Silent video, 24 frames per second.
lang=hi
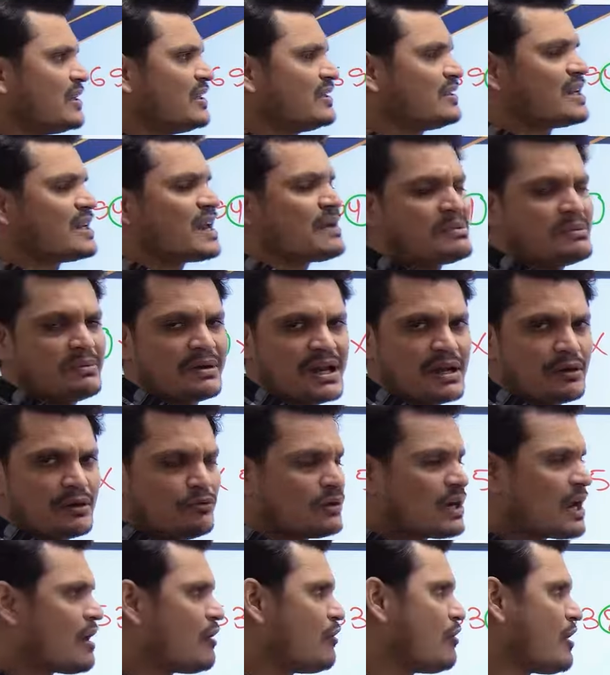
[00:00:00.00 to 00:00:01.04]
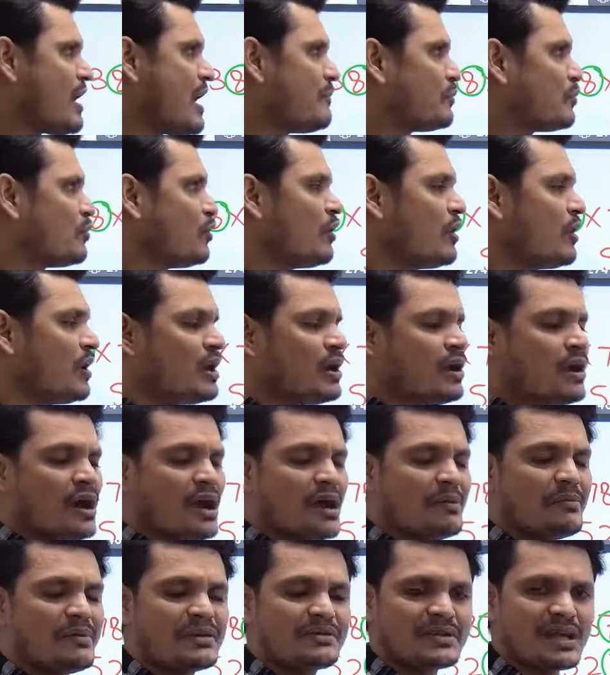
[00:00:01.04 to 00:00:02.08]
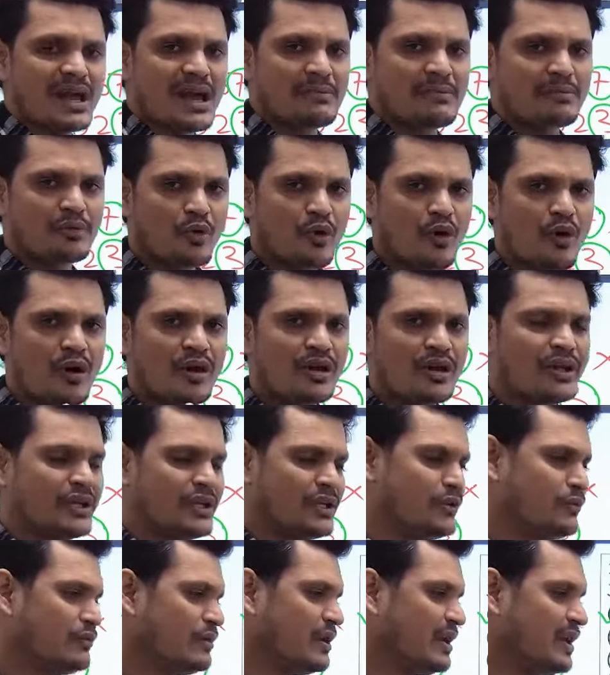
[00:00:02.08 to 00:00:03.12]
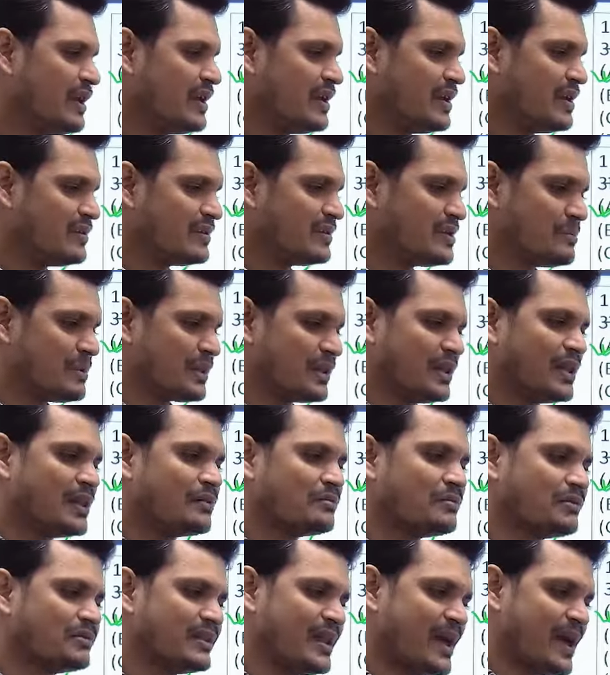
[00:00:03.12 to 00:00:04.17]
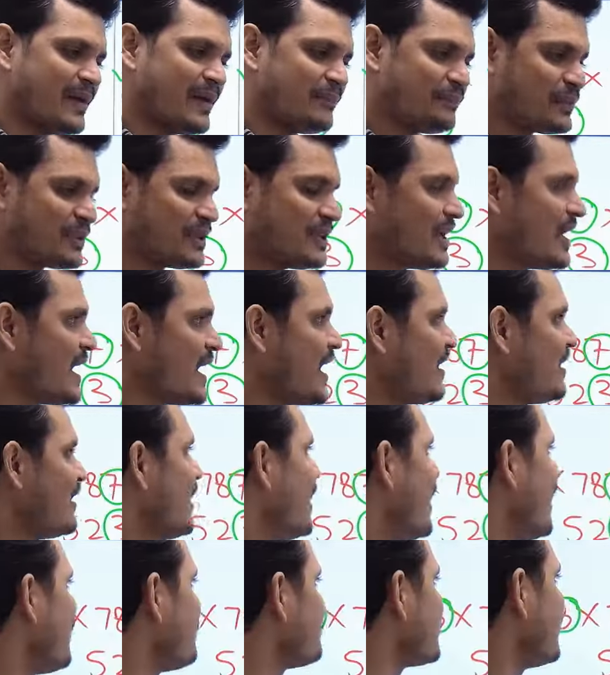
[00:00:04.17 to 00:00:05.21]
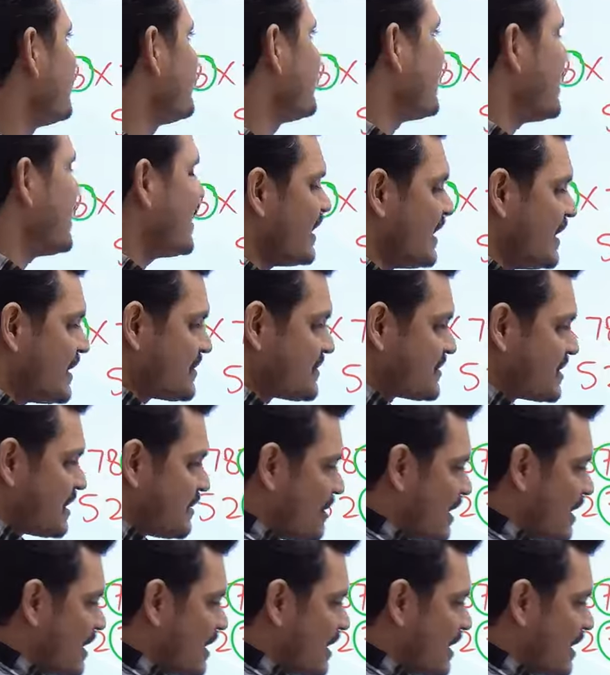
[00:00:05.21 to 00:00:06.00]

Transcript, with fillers: कितना भी बड़ा गुना हो आपको हमेशा आपको यूनि डिजिट से मतलब होता है ठीक है अब चलते हैं नेक्स्ट